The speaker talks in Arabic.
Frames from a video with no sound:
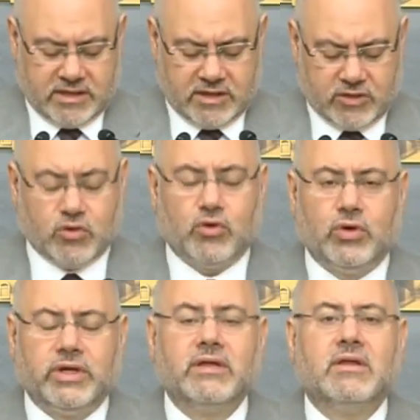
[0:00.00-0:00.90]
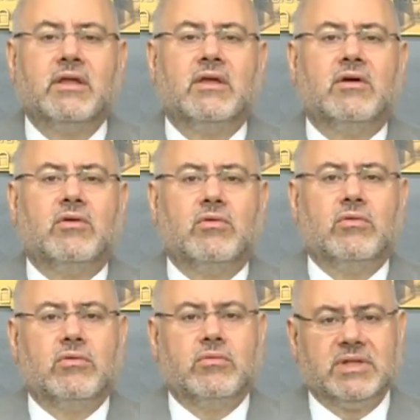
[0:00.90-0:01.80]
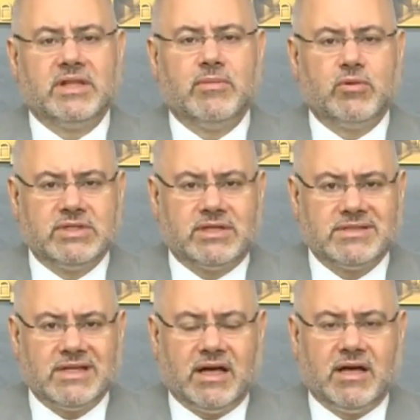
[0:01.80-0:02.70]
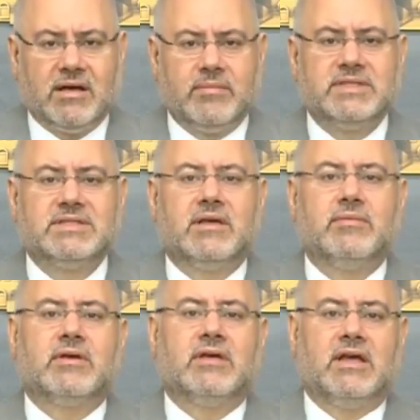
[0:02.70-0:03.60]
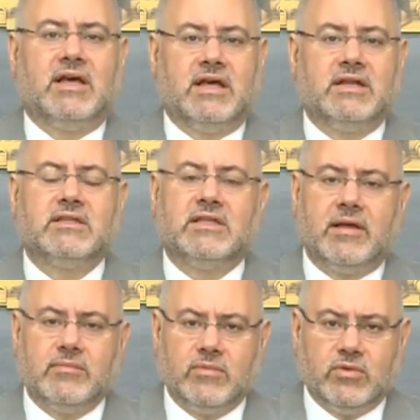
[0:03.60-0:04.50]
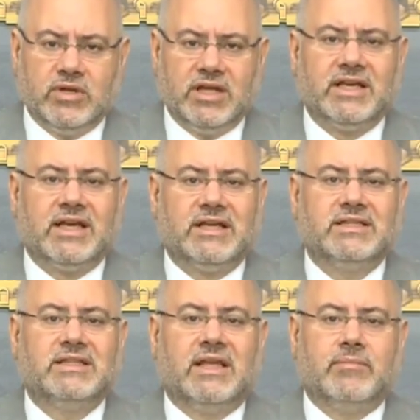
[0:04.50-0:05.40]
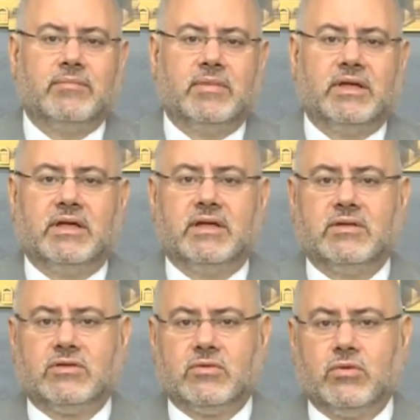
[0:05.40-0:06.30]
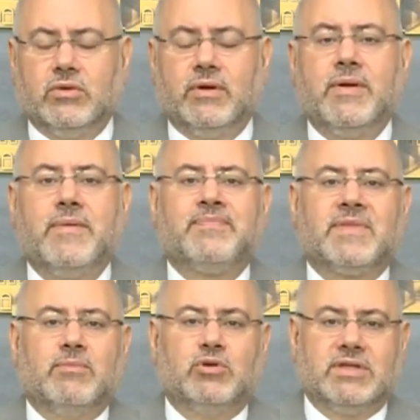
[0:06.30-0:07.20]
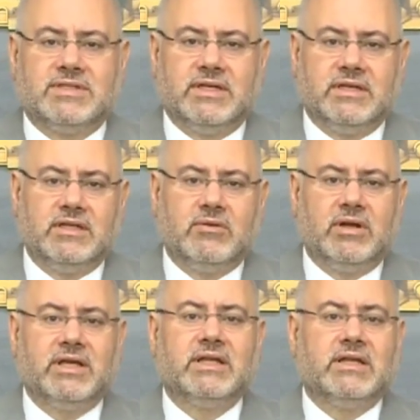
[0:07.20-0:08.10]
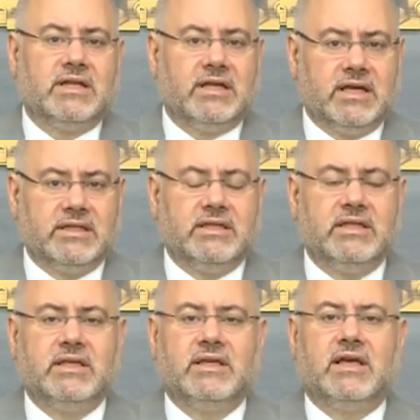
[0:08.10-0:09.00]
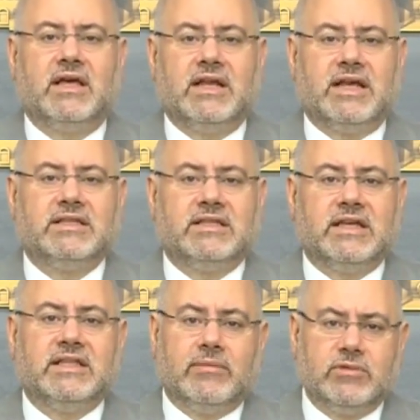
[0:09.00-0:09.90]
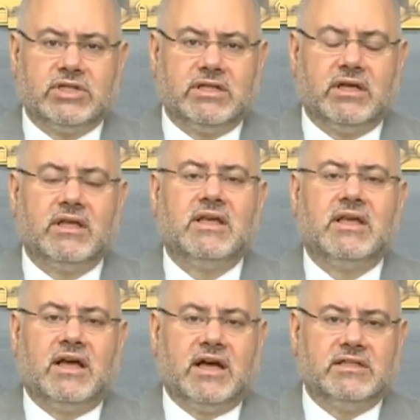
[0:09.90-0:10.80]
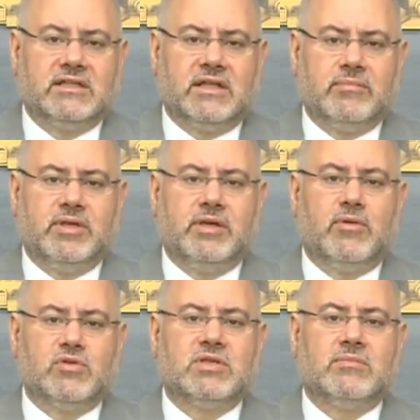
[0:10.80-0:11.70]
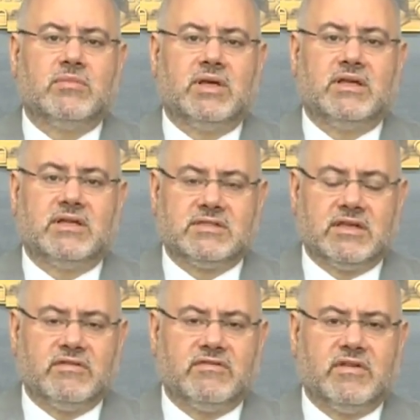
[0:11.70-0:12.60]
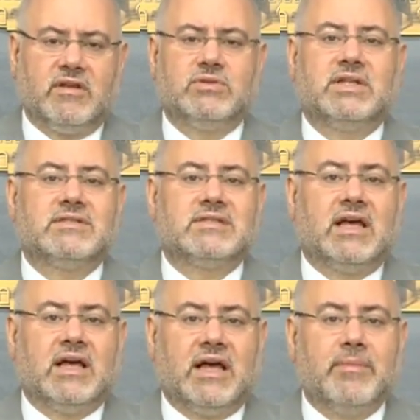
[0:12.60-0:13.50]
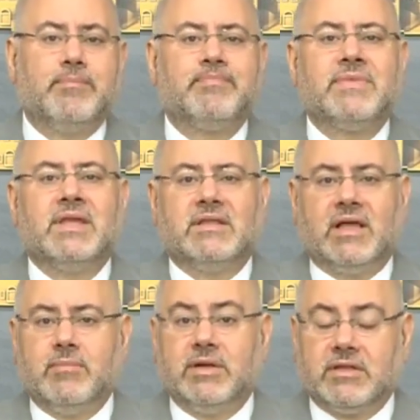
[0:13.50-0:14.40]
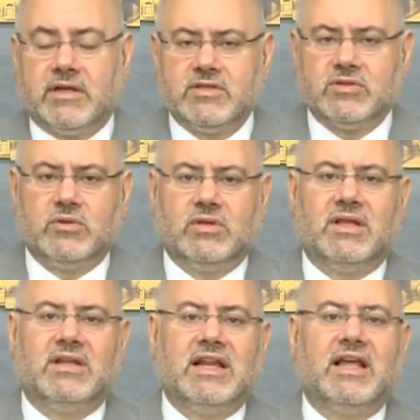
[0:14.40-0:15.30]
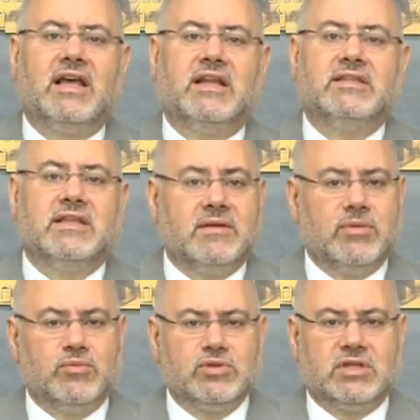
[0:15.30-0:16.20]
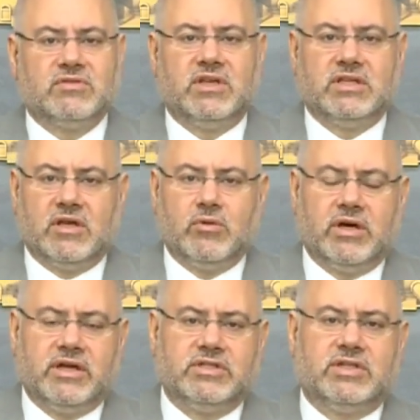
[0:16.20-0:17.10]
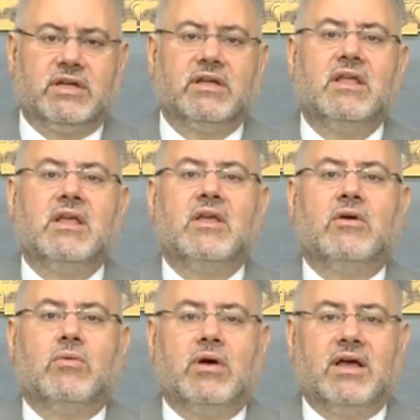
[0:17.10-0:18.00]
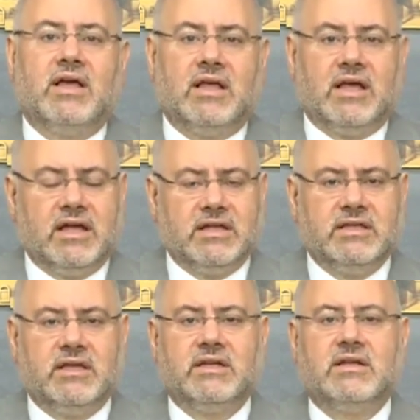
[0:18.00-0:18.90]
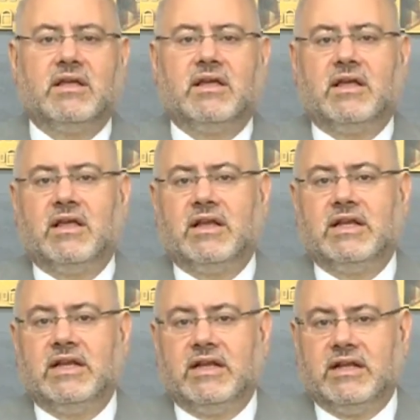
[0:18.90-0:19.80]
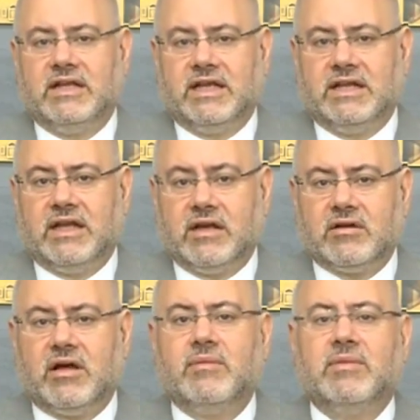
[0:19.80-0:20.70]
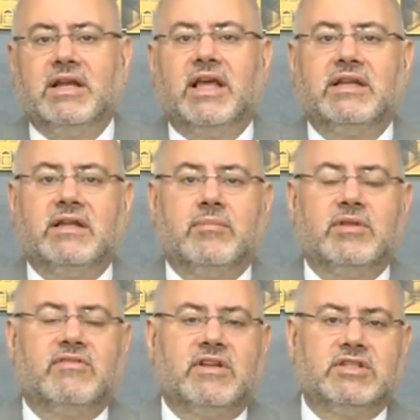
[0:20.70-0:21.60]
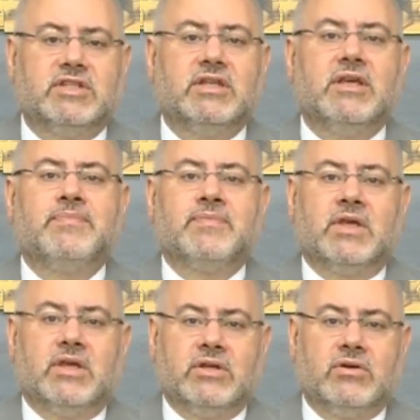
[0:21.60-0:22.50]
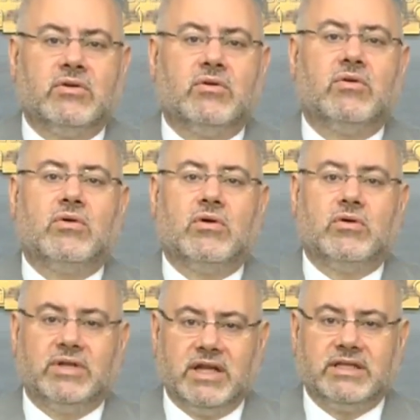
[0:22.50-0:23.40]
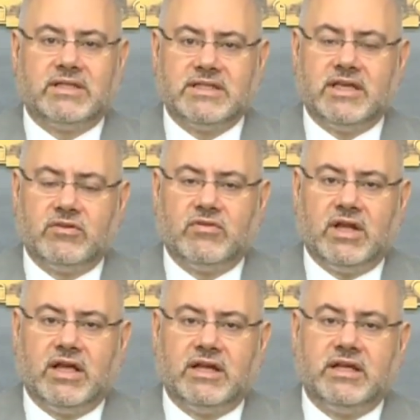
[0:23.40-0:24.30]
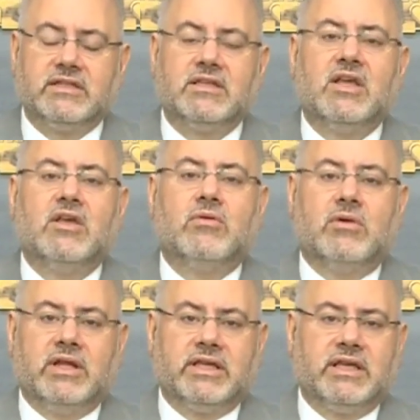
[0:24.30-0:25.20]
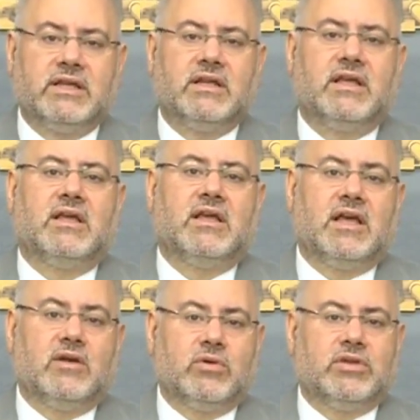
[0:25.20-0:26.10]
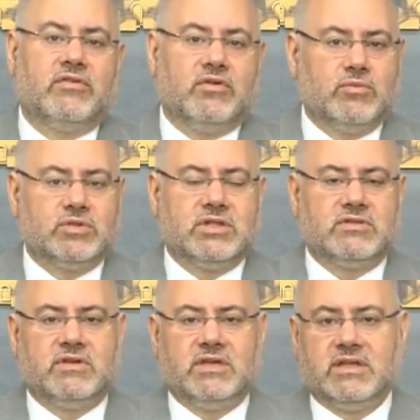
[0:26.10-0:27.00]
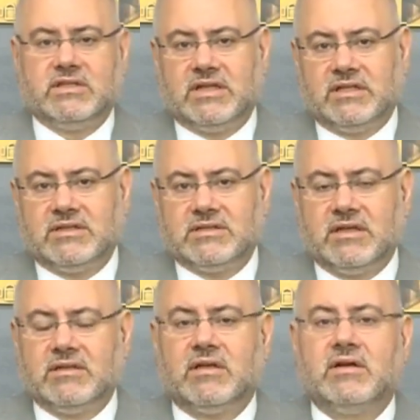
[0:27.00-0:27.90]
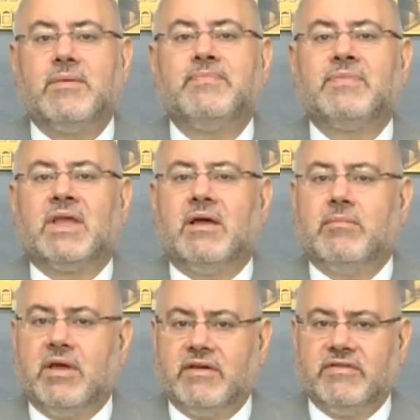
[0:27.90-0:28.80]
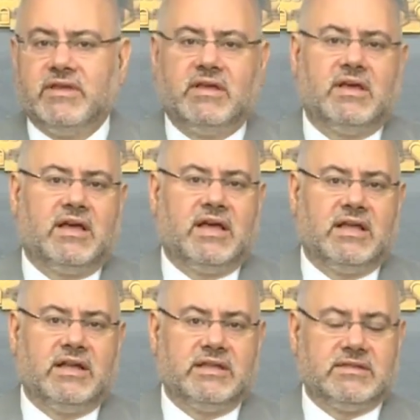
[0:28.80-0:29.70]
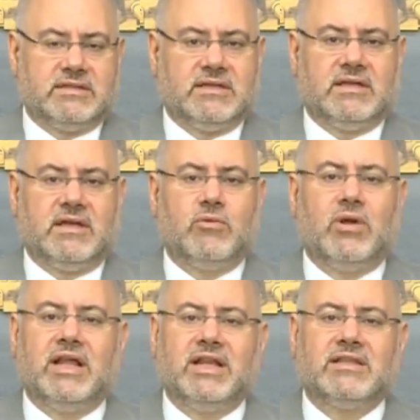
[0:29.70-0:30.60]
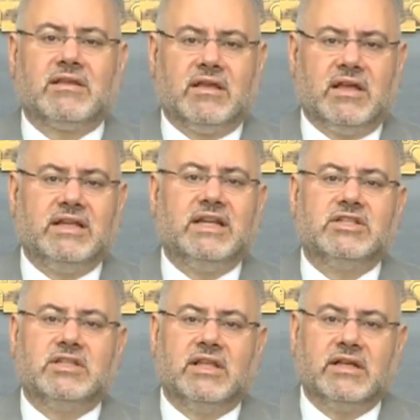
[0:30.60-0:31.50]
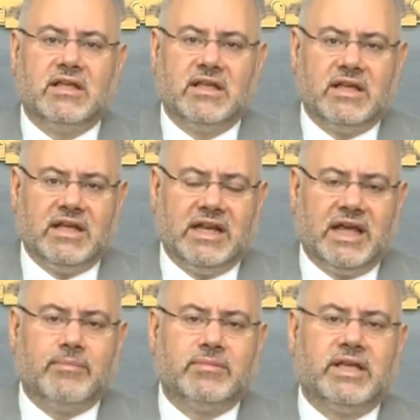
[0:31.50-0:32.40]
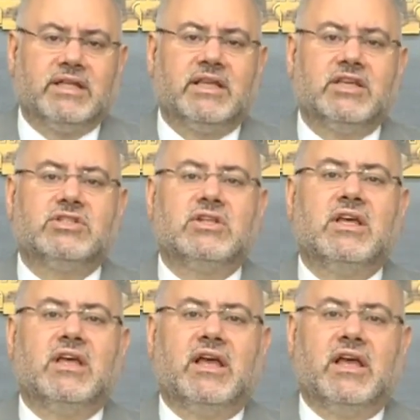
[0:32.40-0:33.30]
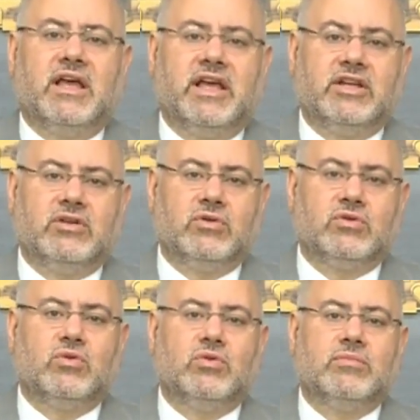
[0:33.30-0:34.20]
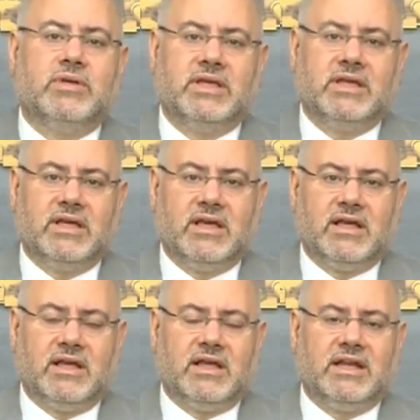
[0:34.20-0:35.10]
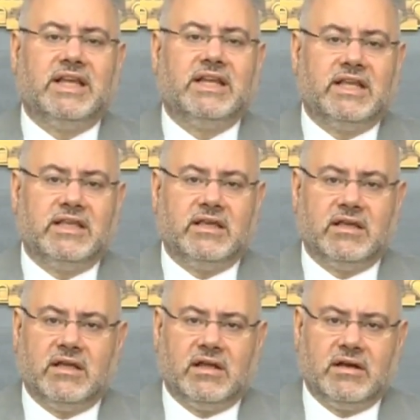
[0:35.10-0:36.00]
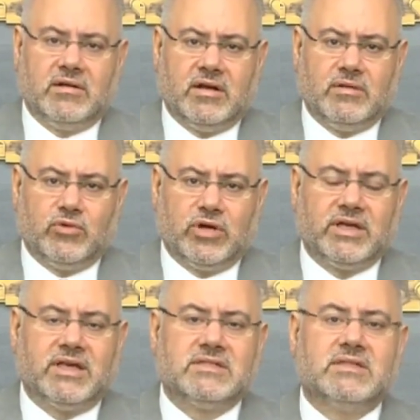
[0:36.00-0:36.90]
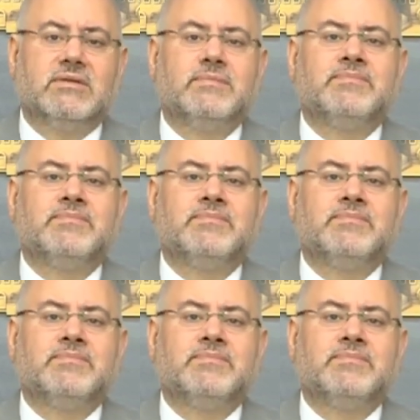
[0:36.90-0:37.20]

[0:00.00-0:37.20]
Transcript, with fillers: الكورونا ومثل ما وزارة الصحة بالسابق قالت نعم هنالك أعداد عم تكون متزايده ولكن نحن هيدي هالاعداد هيدي عم نشهدها عاده بموسم الصيف وزاره الصحه عم تعمل ترصد للحالات اللي بالمستشفيات او خارجها وحاليا آه، يعني الارقام اللي عندنا بتفرجي انه هنالك تزايد في الحالات ولكن آه، الوضع في المستشفيات تحت السيطره ما في حالات آه، او حالات قليله جدا اللي عم تحتاج آه، انه تكون بالعنايه المركزه